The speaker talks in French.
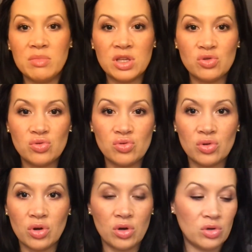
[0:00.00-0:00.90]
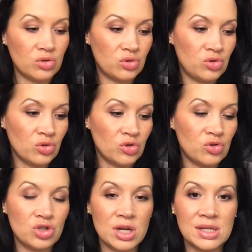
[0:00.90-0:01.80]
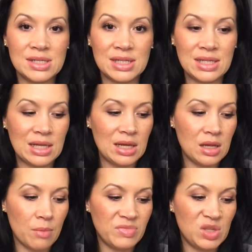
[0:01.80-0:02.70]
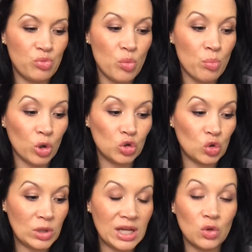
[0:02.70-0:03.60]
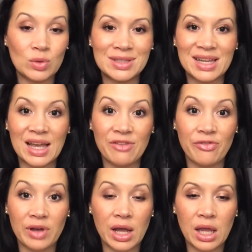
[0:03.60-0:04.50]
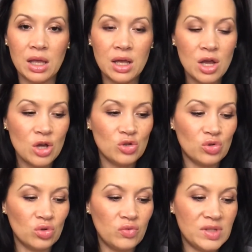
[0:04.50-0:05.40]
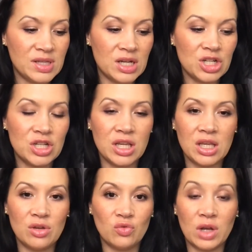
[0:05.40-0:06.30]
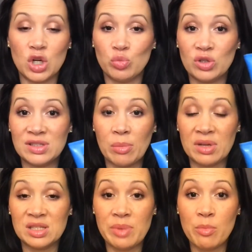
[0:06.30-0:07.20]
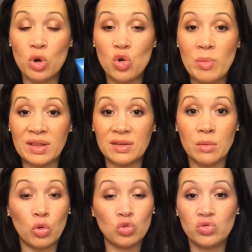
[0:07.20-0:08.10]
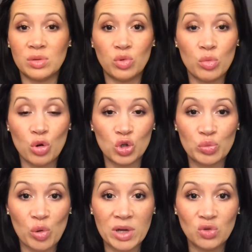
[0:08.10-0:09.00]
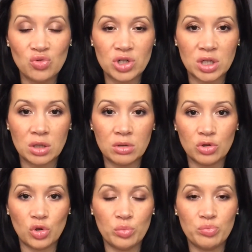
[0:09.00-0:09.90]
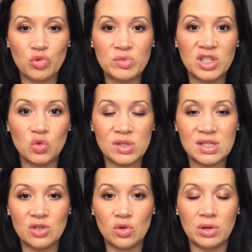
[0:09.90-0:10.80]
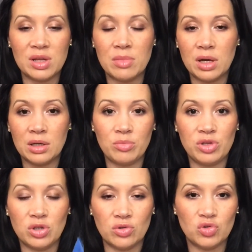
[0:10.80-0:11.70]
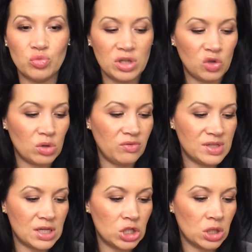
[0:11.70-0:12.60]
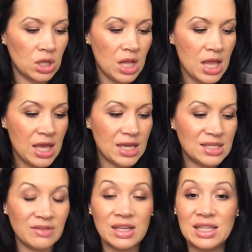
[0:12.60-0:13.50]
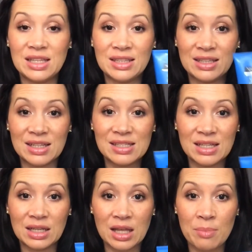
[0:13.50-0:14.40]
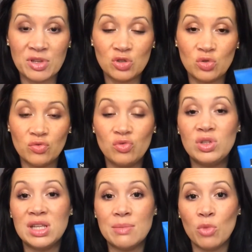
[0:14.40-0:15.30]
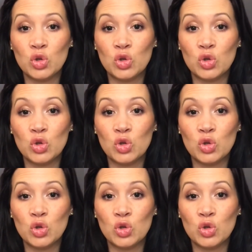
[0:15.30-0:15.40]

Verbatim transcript: aimé sur, euh, sur ce gel c'est qu'il est un petit peu mentholé donc très frais sur le visage et euh, voilà je m'en sers principalement le matin bah, tout simplement quand je prends ma douche un hein, peu une petite toisette dans les mains et puis euh, je me nettoie le visage et c'est vrai qu'il était très agréable parce que vu qu'il est